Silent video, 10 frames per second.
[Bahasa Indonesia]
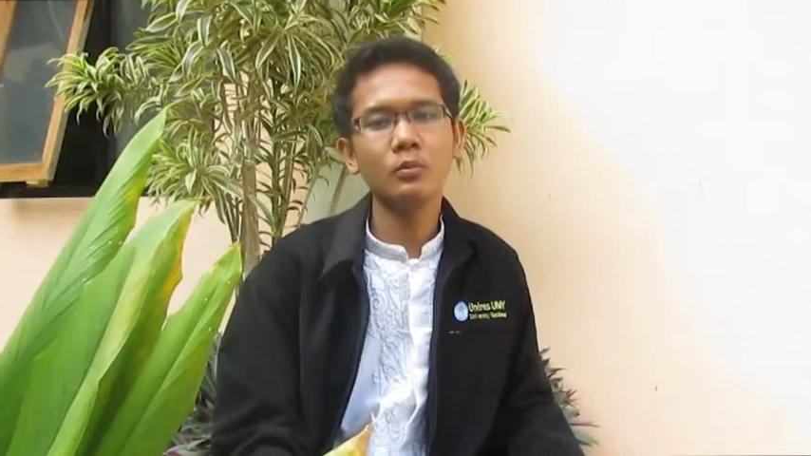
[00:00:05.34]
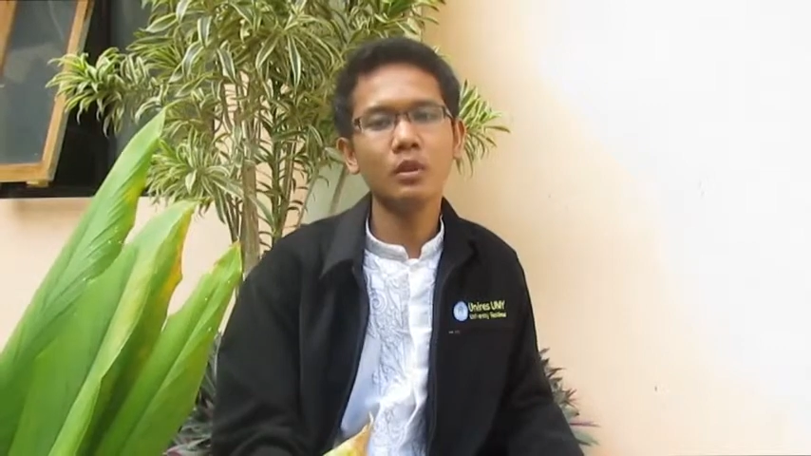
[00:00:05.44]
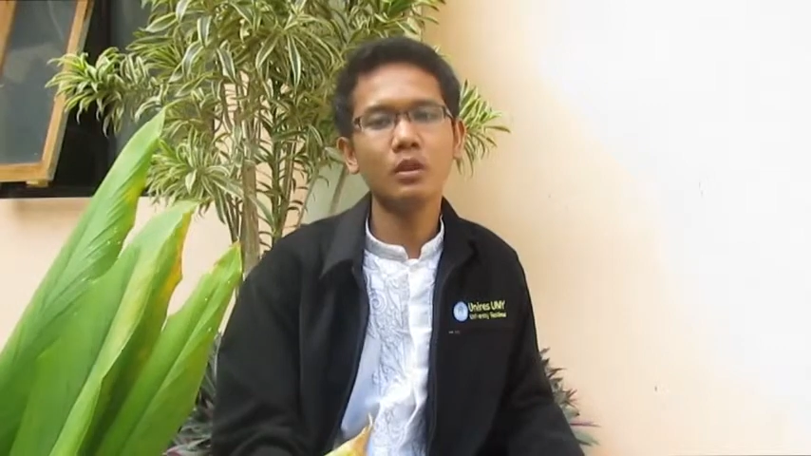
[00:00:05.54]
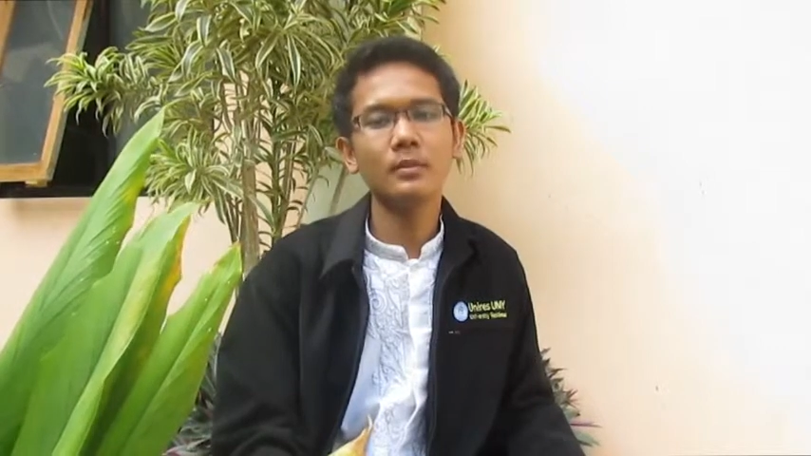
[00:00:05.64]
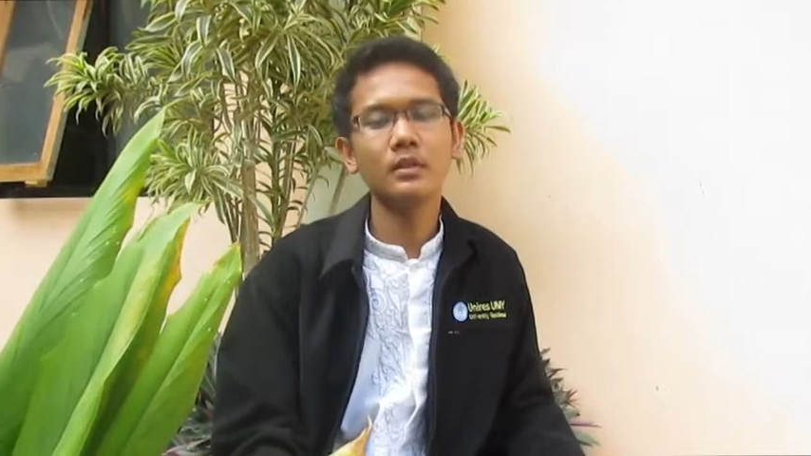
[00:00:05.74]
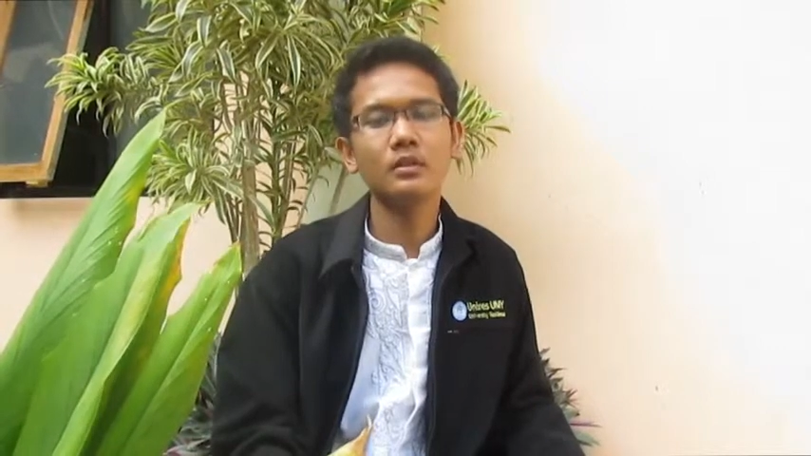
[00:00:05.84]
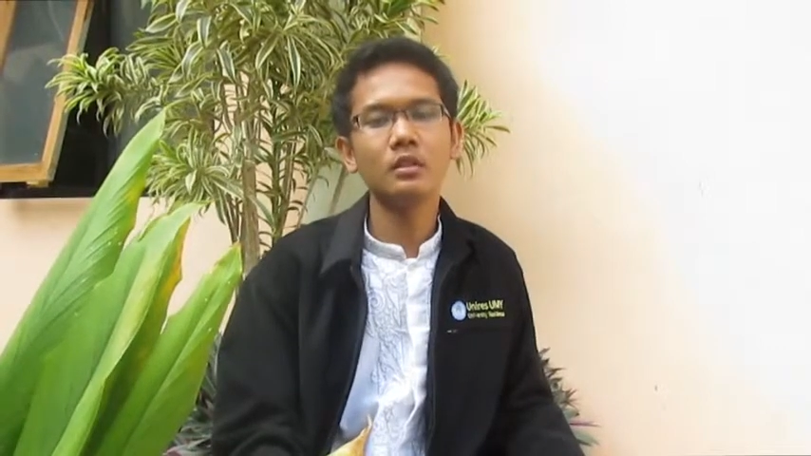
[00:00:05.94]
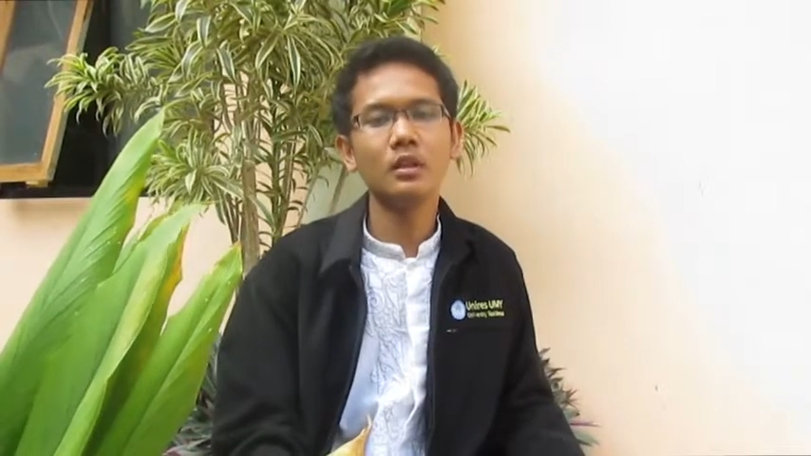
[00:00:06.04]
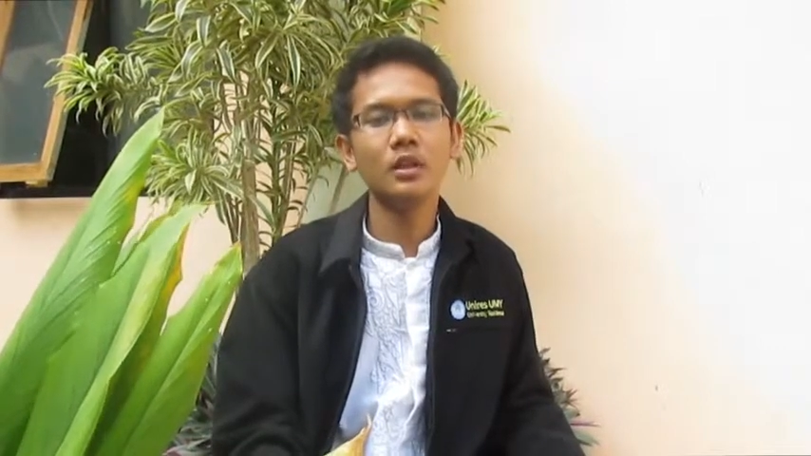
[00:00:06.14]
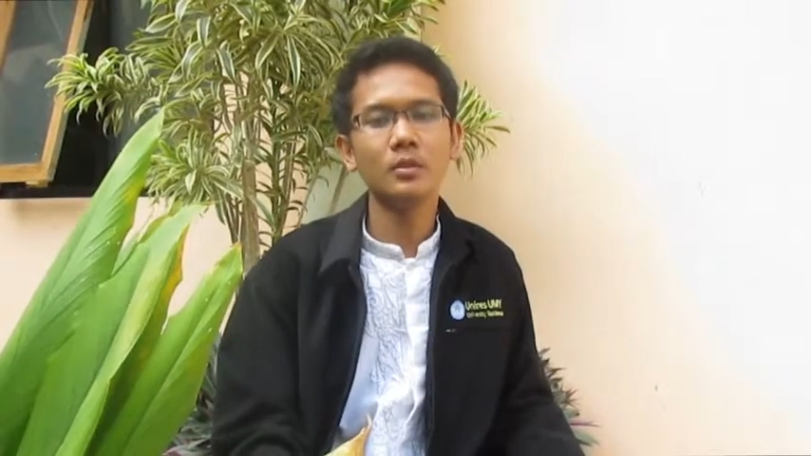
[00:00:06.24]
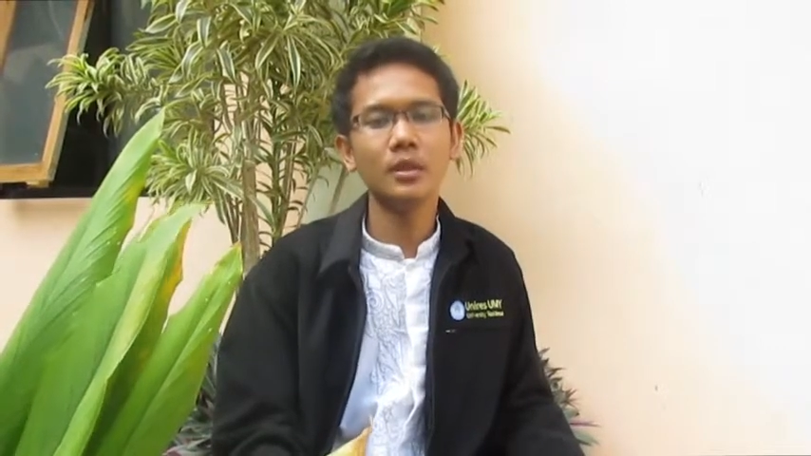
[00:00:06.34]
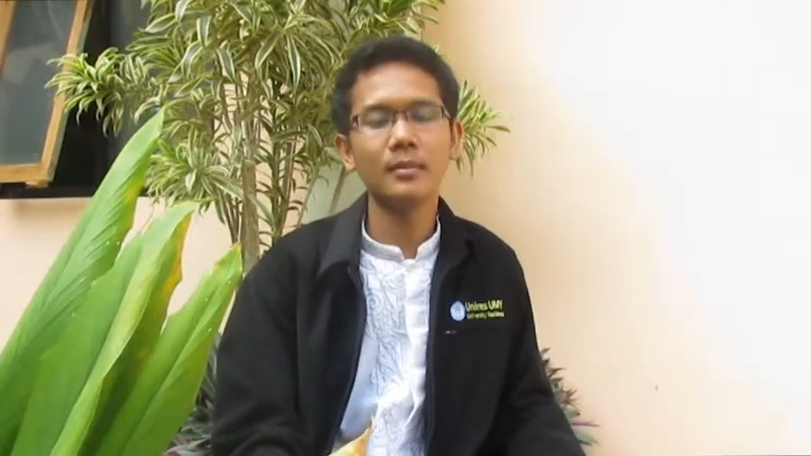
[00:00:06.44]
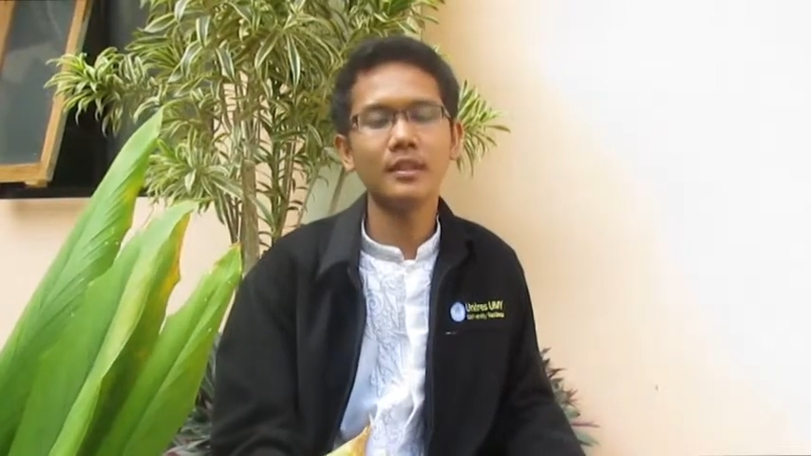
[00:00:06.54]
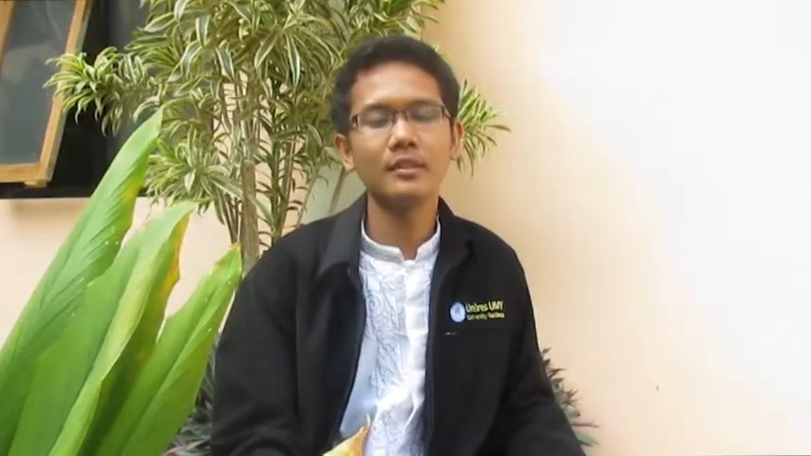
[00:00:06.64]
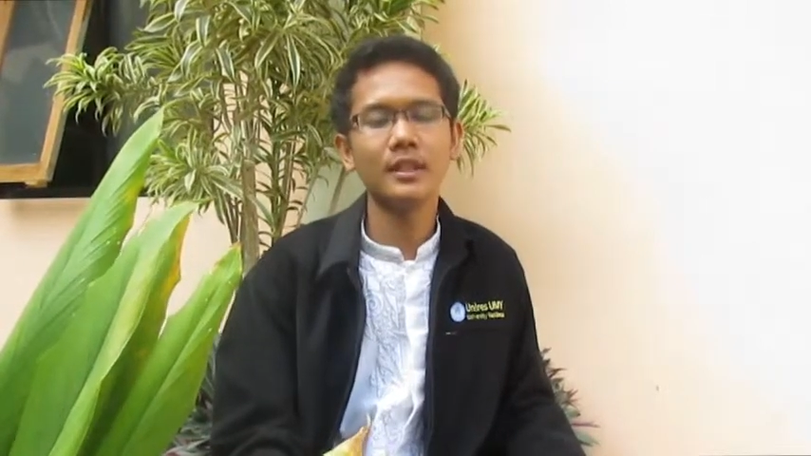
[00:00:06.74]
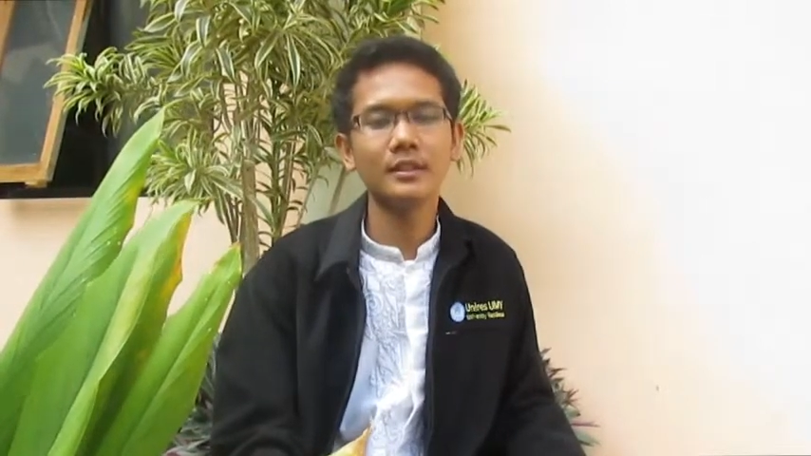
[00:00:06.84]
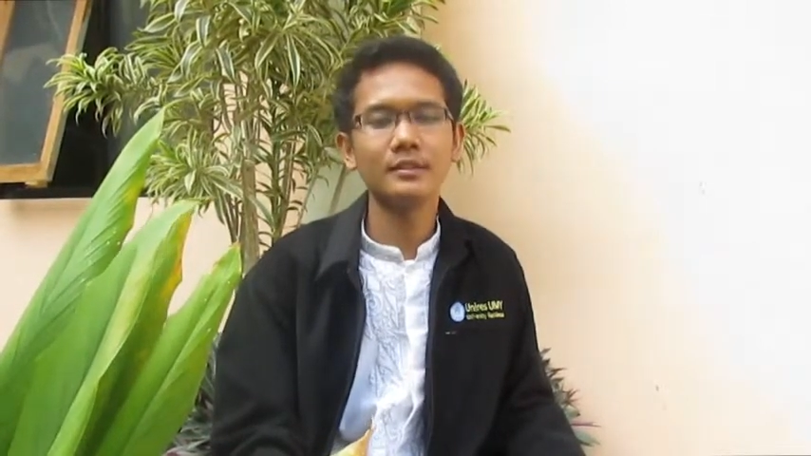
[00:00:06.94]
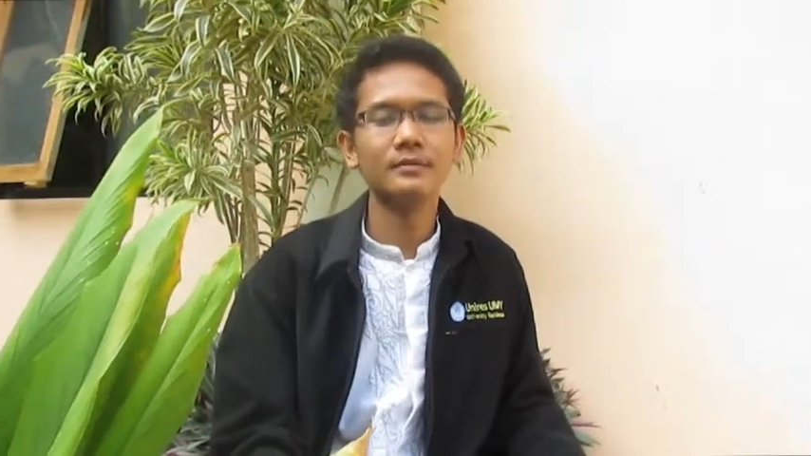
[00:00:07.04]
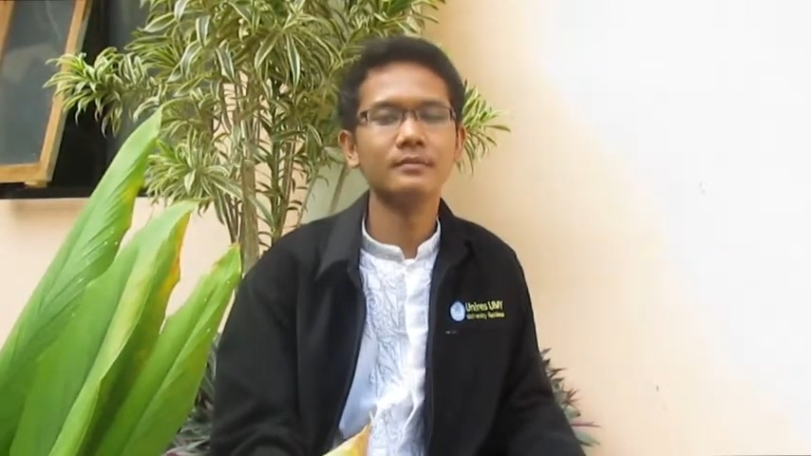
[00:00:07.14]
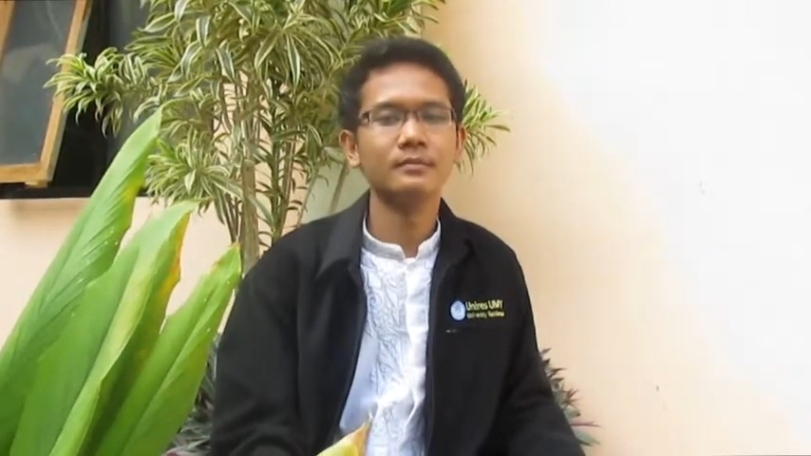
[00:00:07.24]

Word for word: warahmatullahi wabarakatuh.